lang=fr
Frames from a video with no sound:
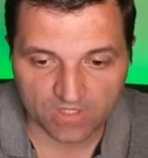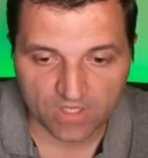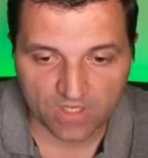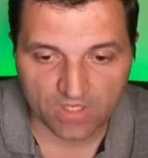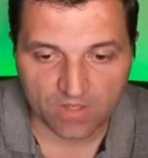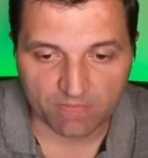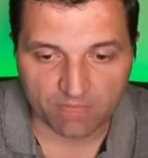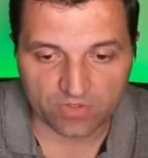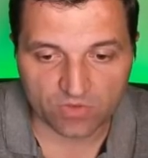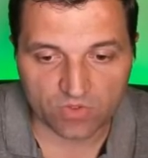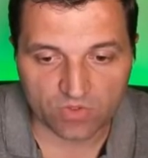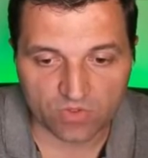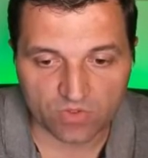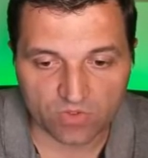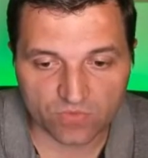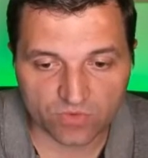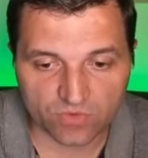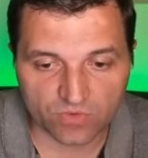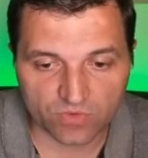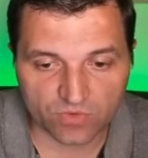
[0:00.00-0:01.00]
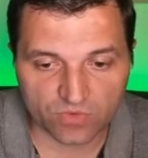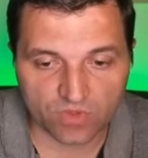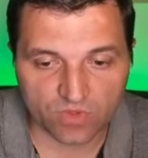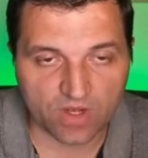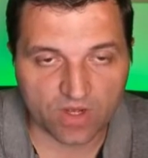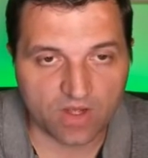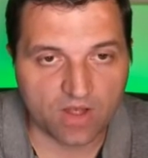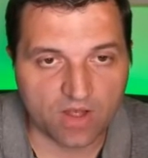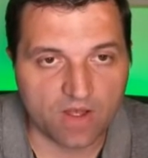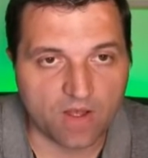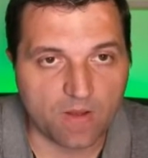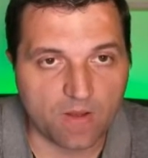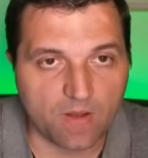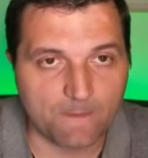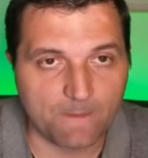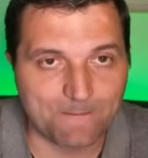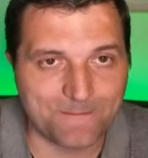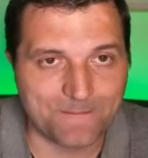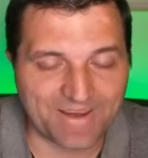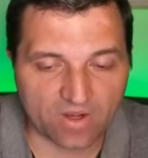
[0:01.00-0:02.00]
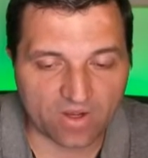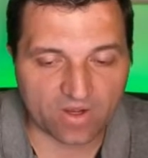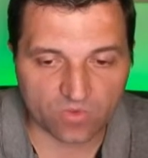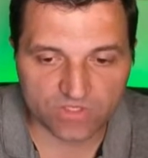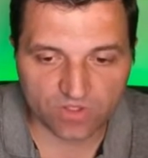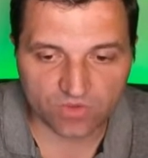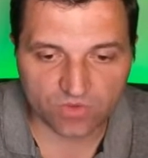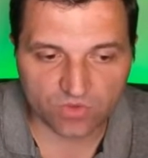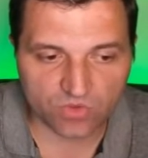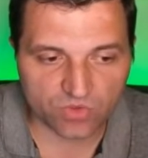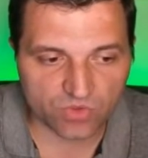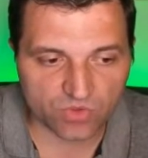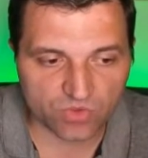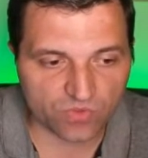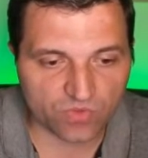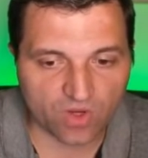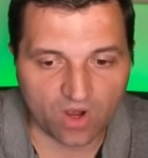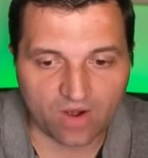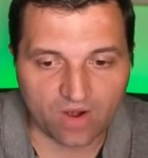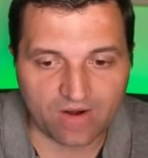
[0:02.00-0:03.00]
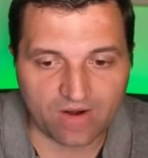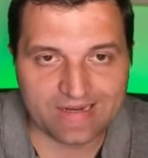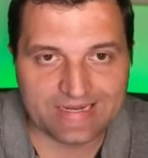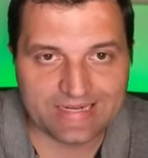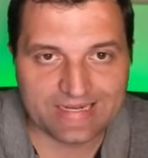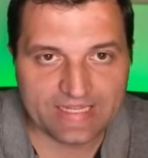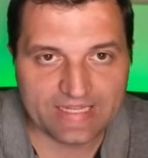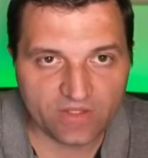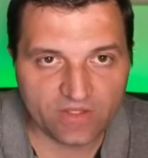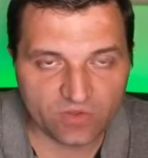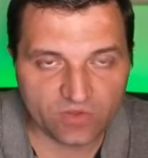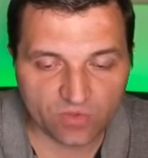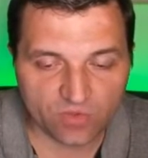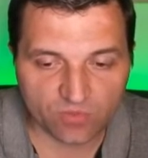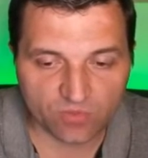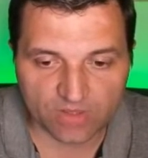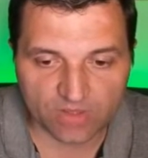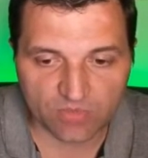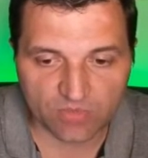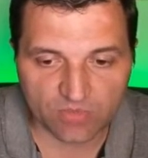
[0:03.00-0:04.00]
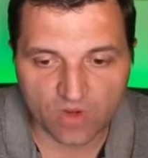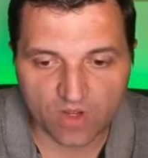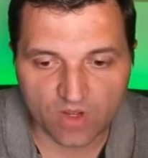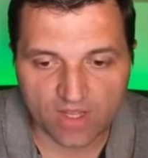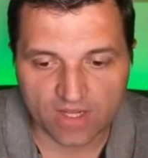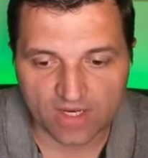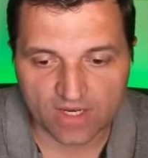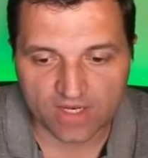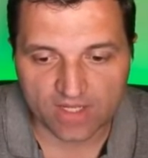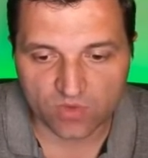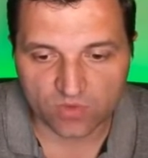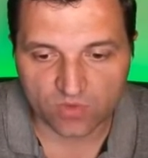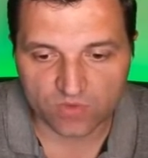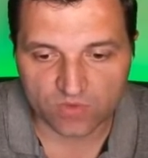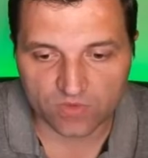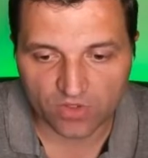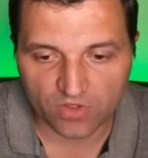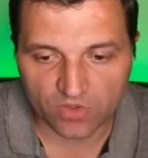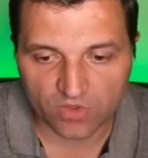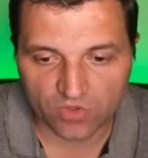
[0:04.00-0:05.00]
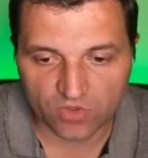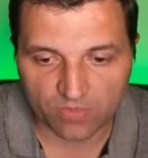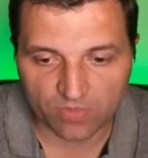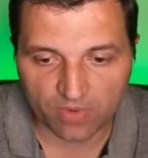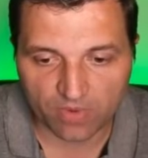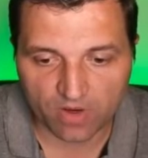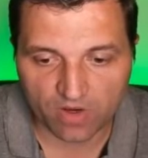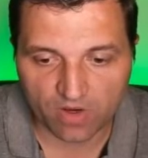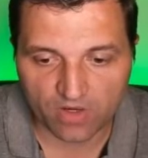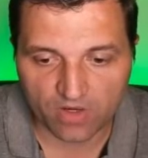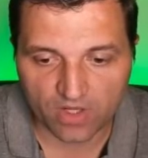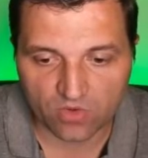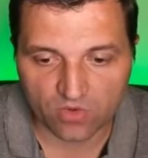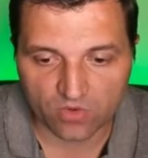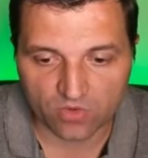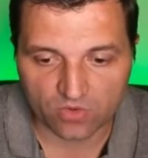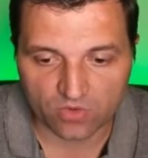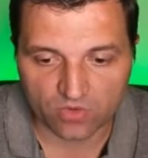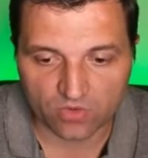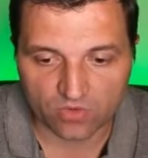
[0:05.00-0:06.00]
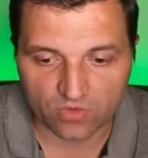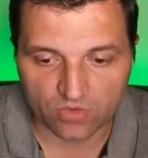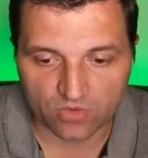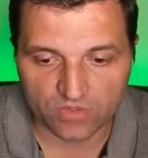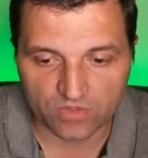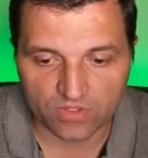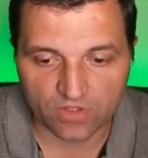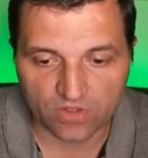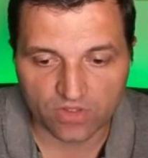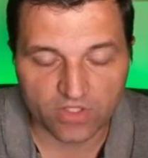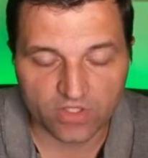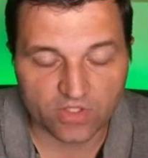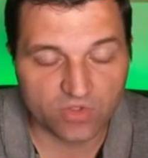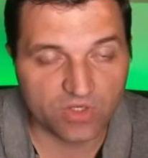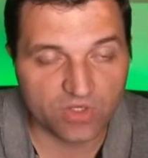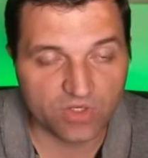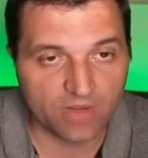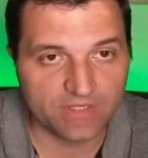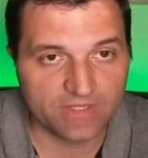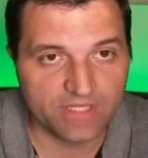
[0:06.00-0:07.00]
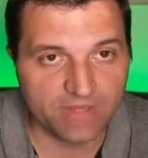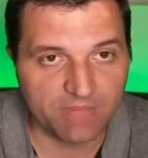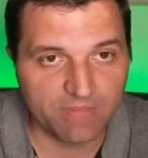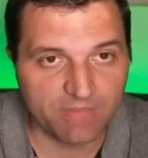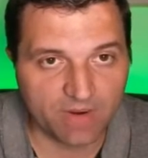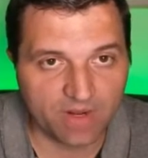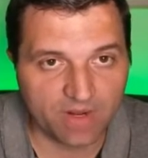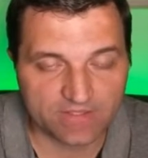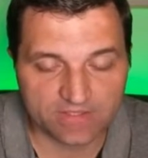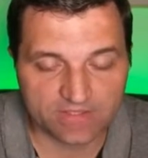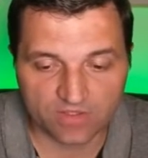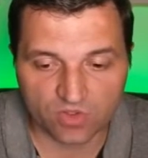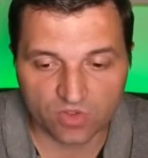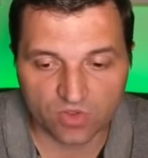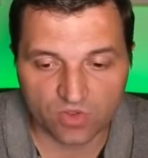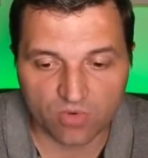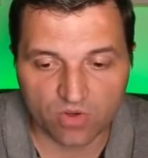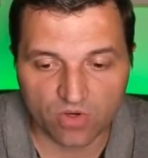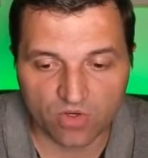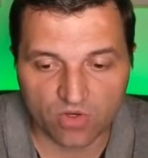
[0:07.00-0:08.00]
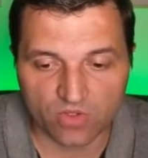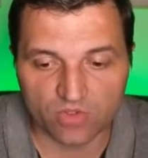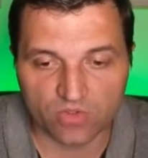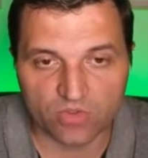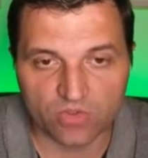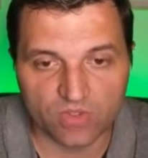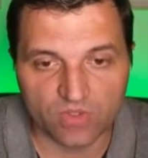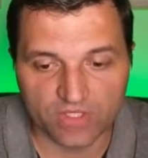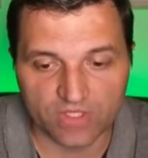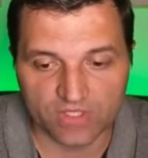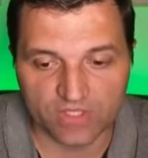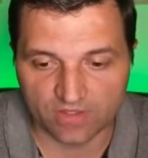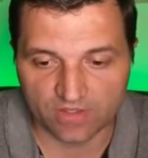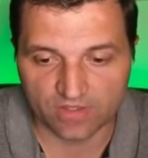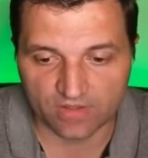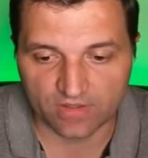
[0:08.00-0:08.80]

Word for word: Maintenant, je veux que ce soit par continent, donc je veux en ligne de mon tableau les continents, je prends la colonne continent et je la déplace dans le bloc de ligne.